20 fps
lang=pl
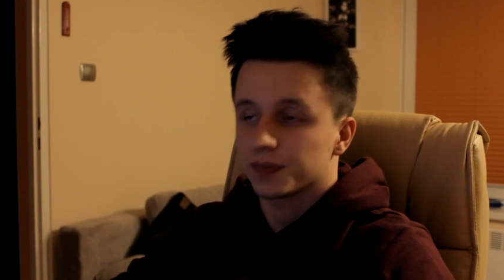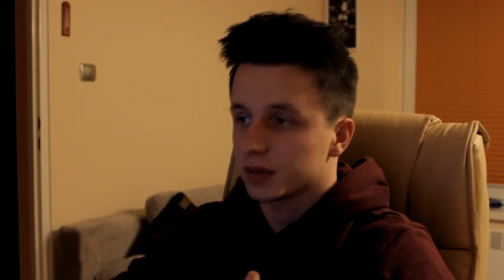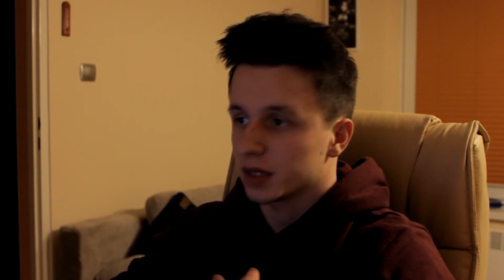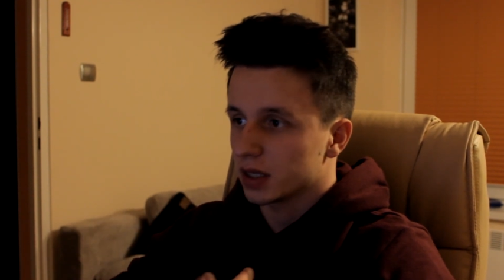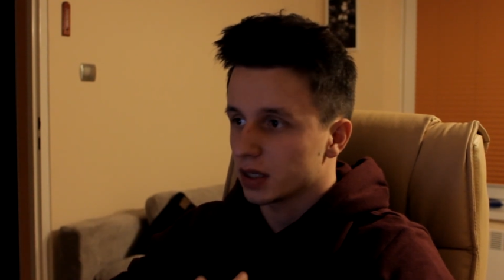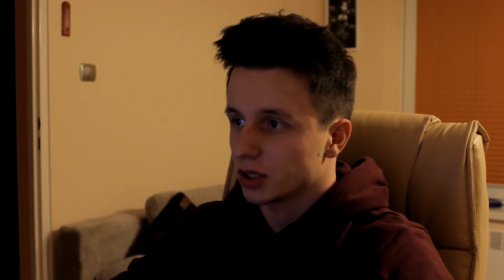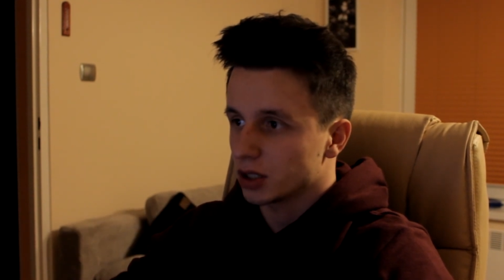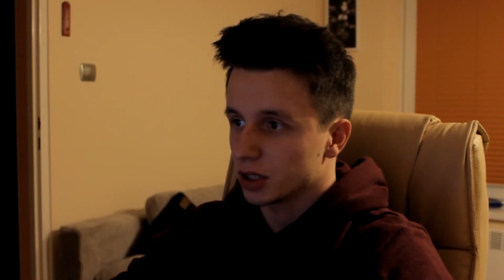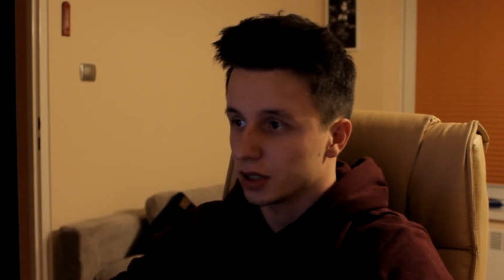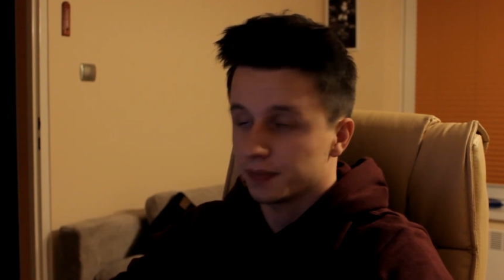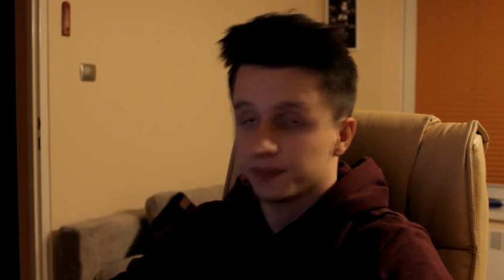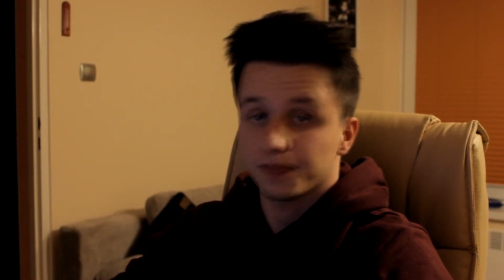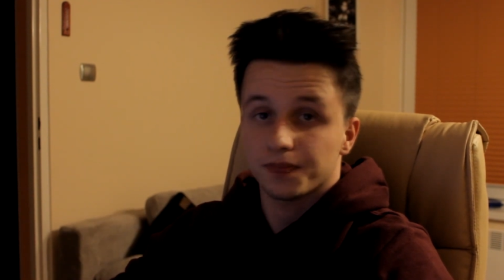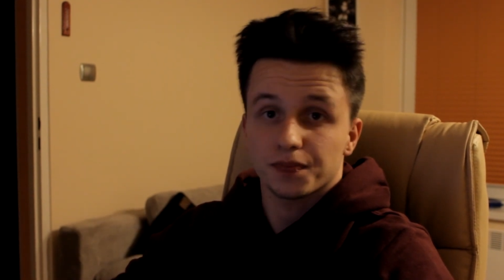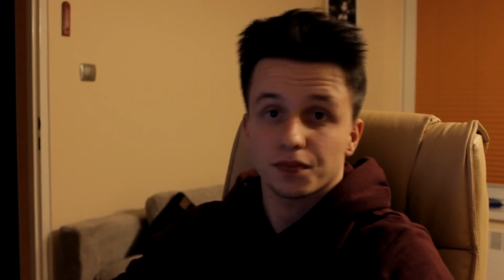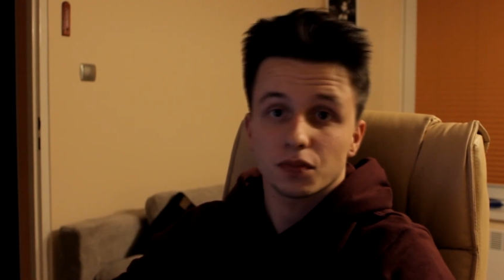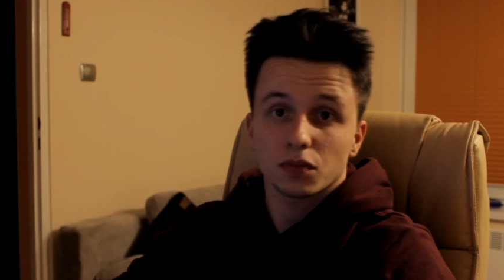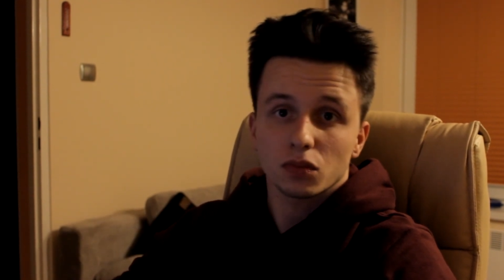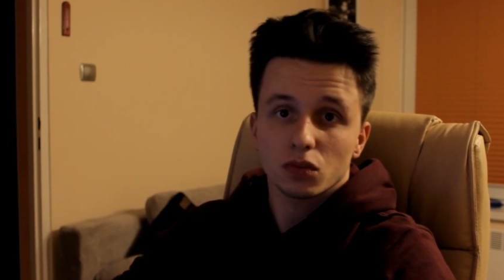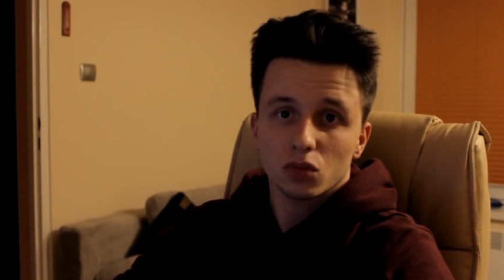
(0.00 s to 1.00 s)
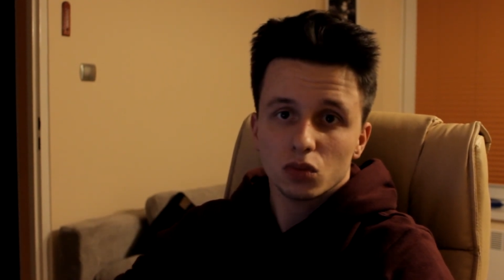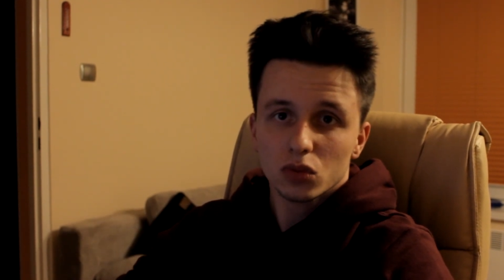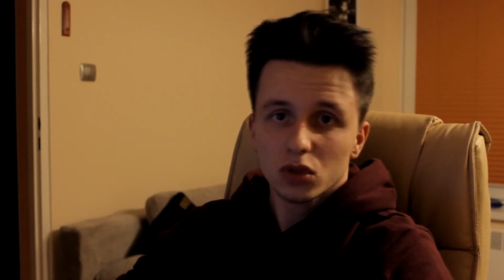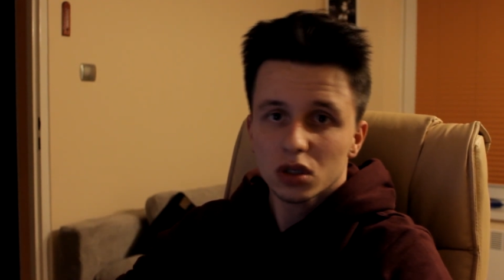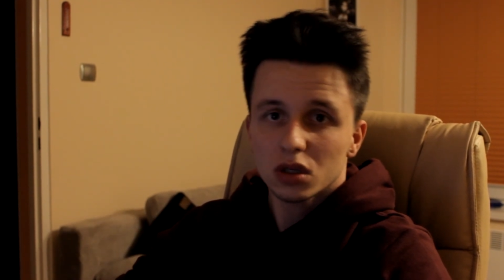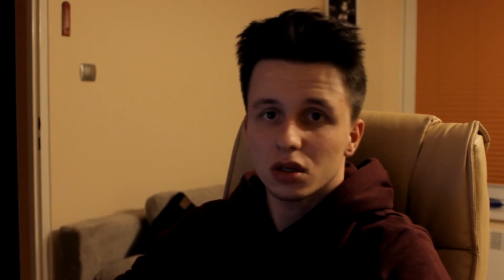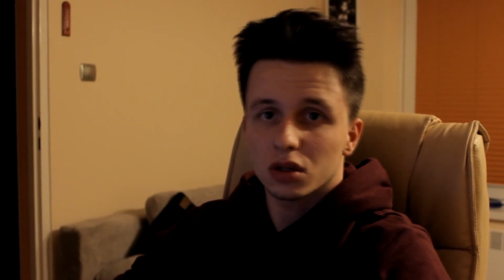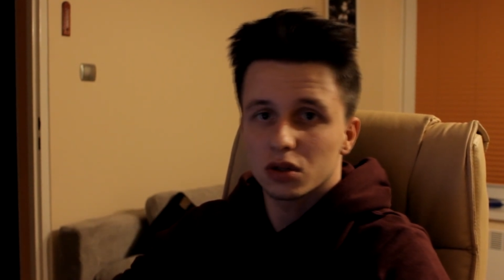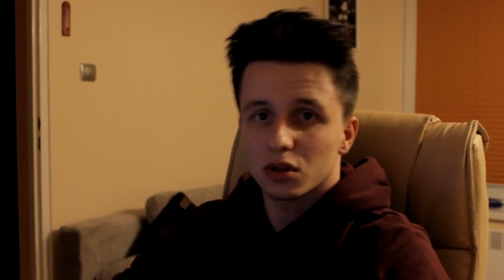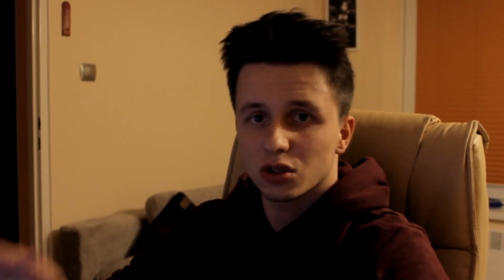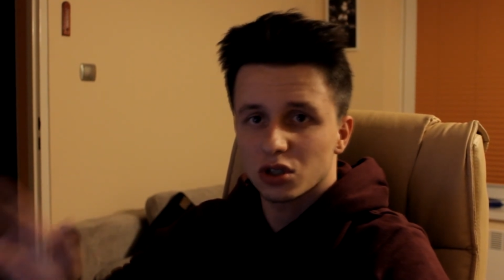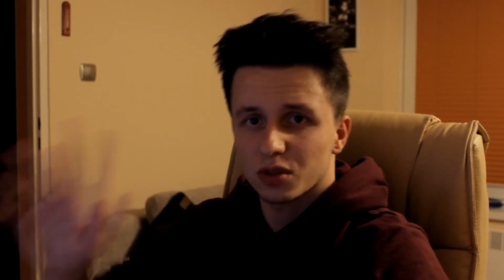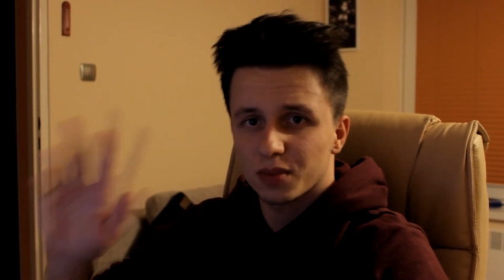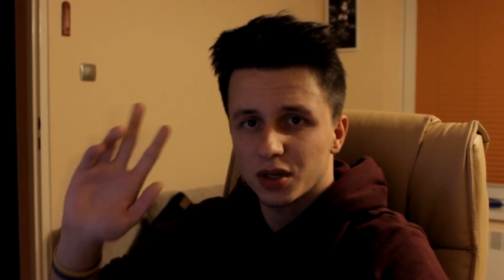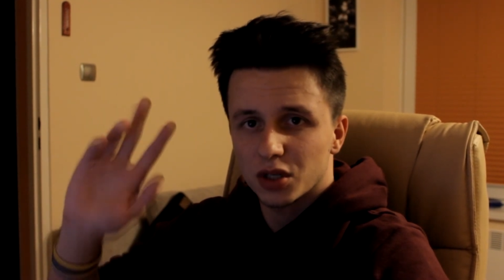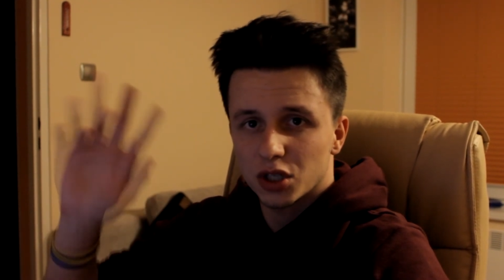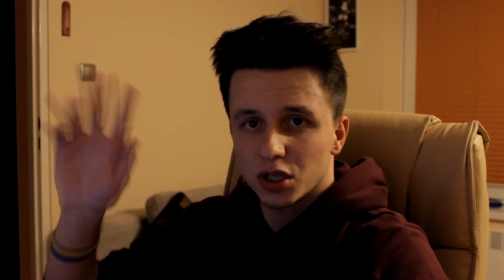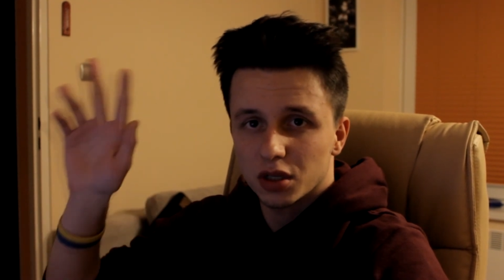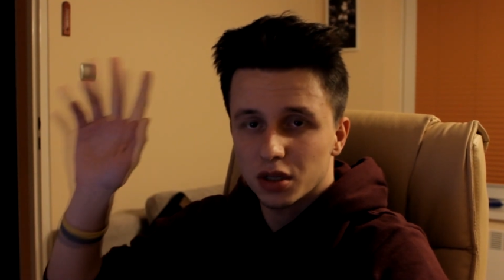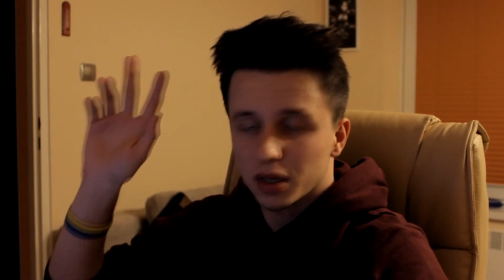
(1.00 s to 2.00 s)
Także do
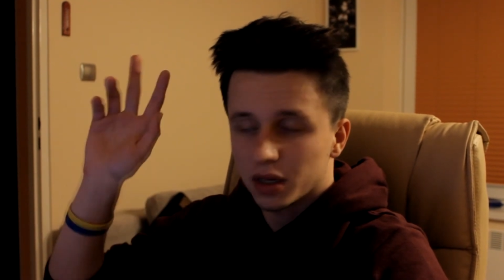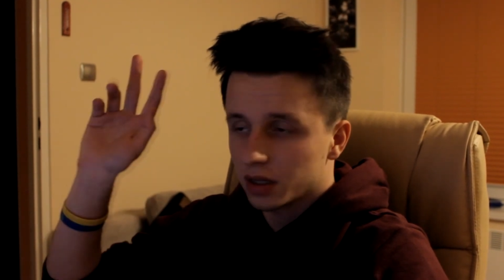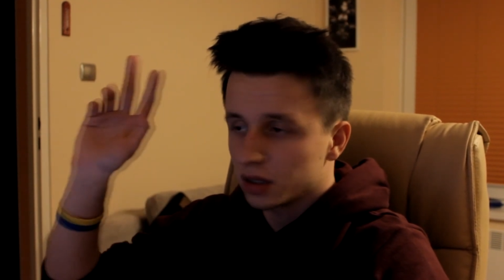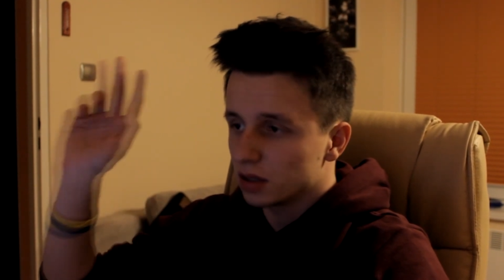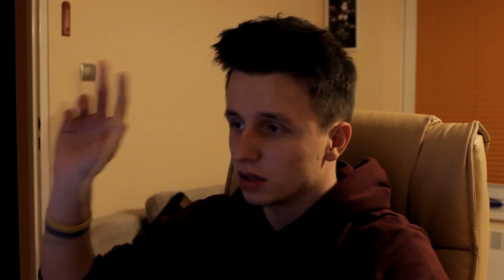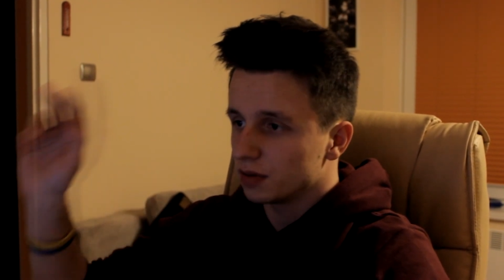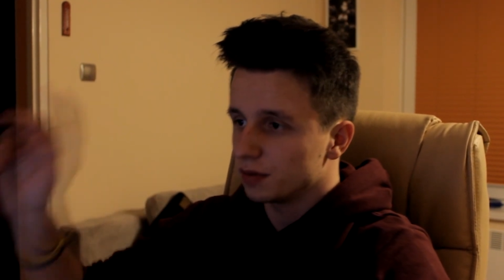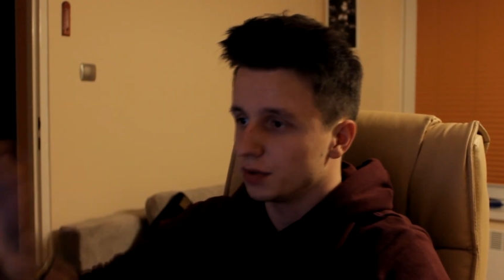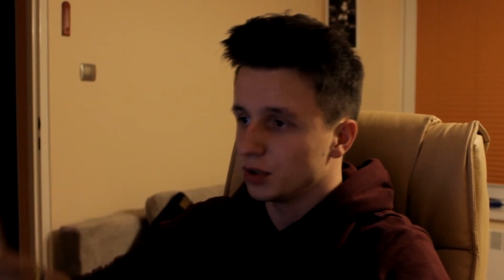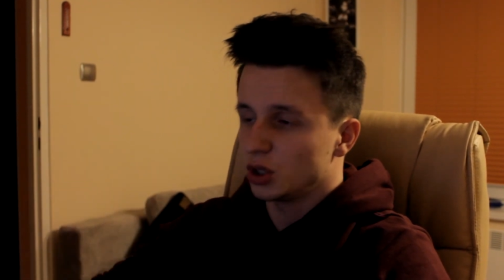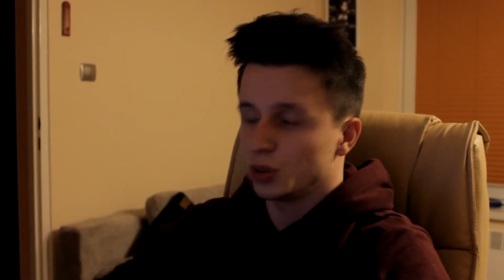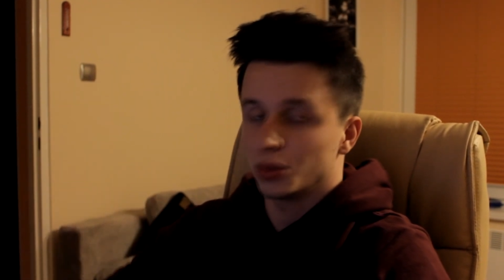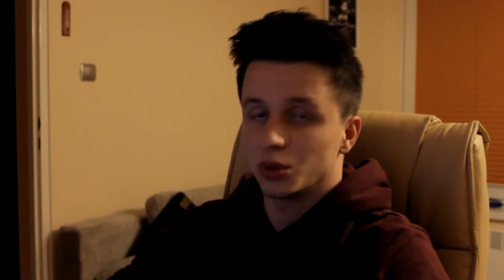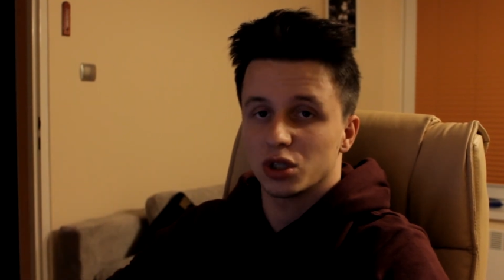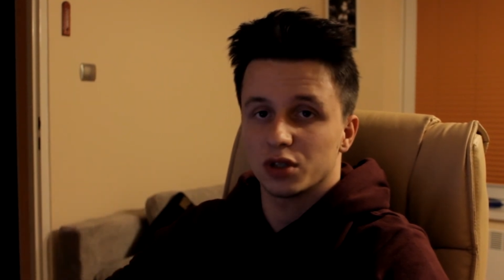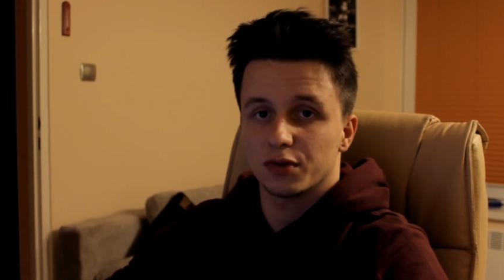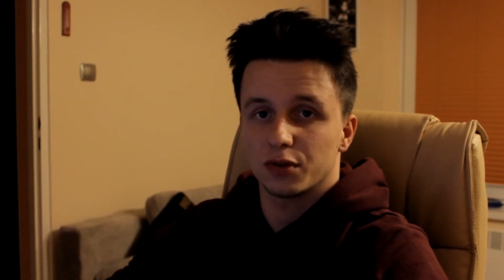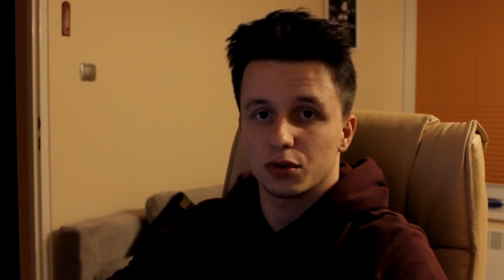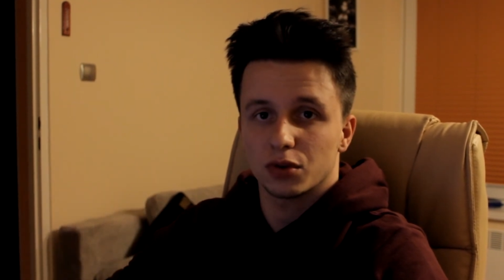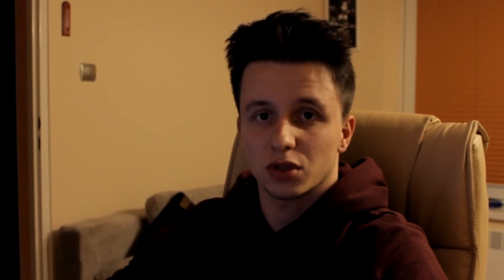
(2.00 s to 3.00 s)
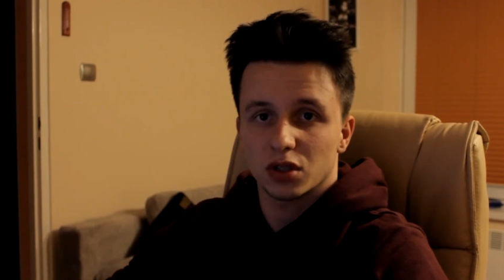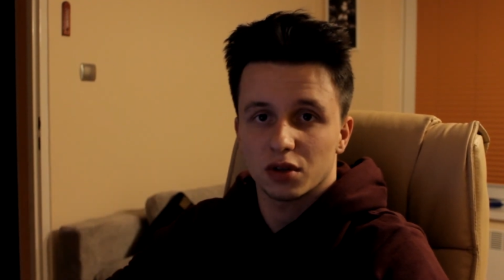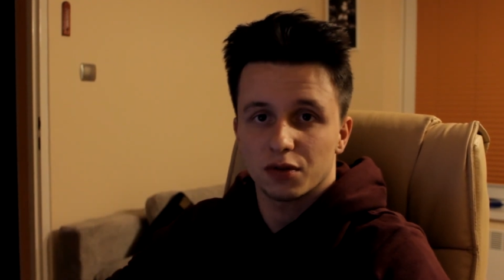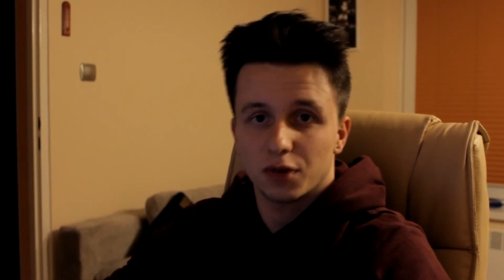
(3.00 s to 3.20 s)
zobaczenia i widzimy się wkrótce